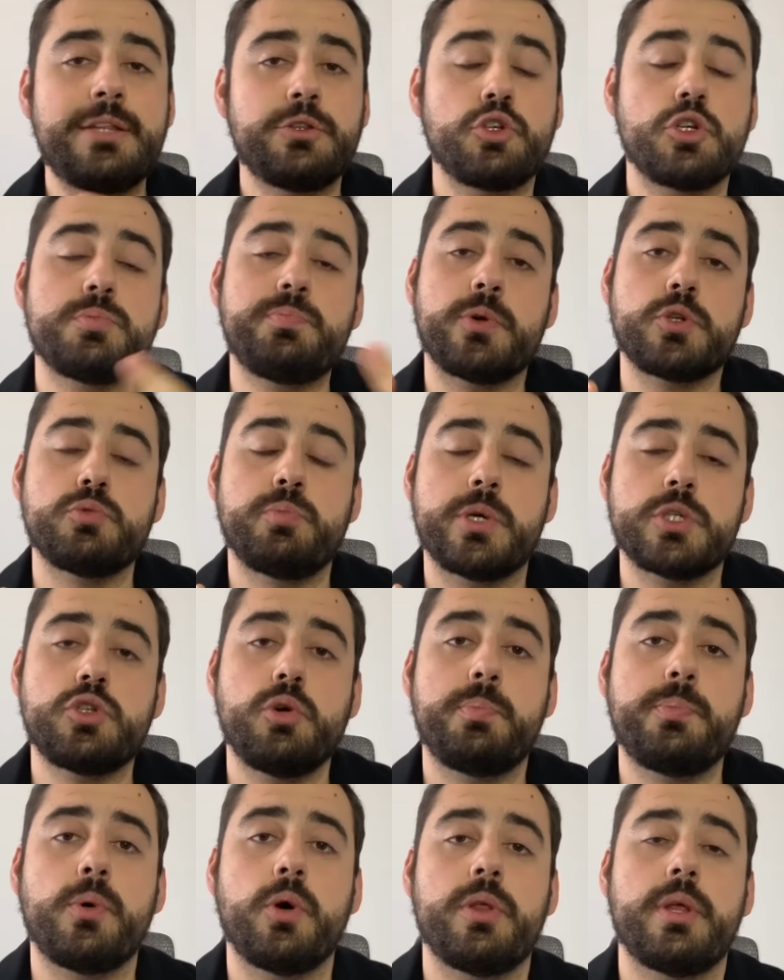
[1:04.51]
Entonces, por
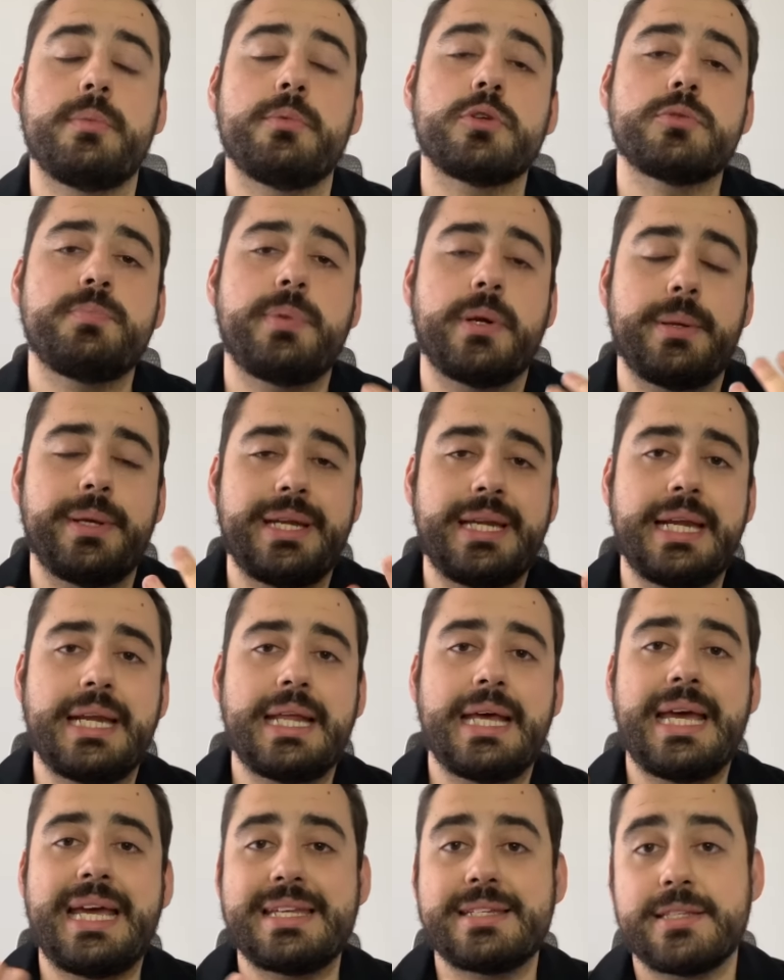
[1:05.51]
supuesto, podemos
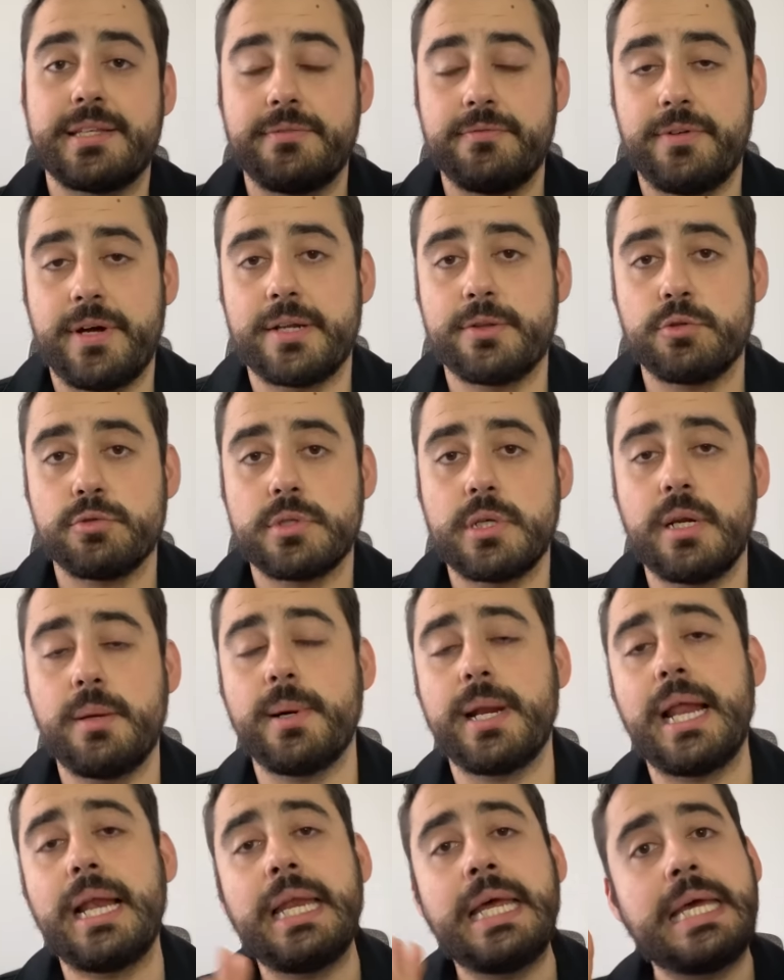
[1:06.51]
prevenir este infarto
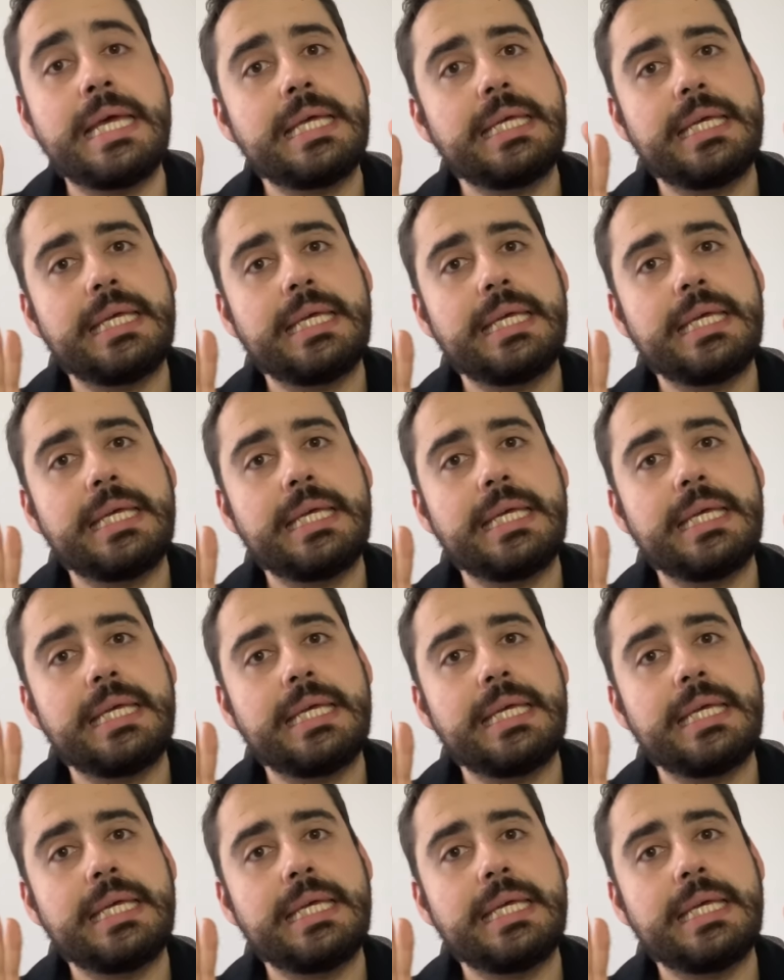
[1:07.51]
cerebral